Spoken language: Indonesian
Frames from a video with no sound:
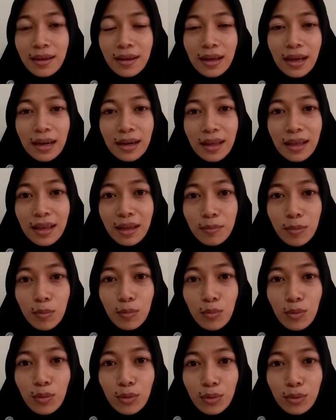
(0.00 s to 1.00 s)
karena ingin
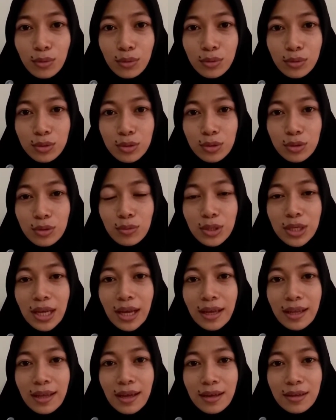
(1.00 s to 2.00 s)
membunuh
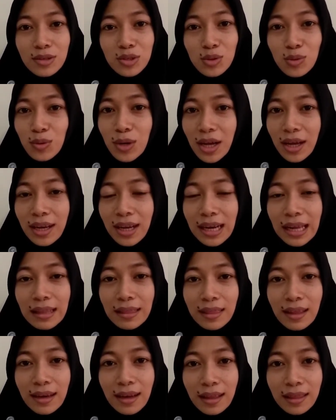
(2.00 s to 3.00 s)
cucunya yang sudah
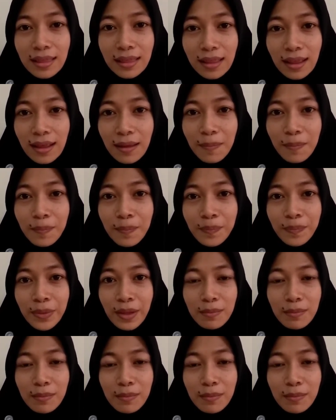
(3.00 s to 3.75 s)
dinanti-nanti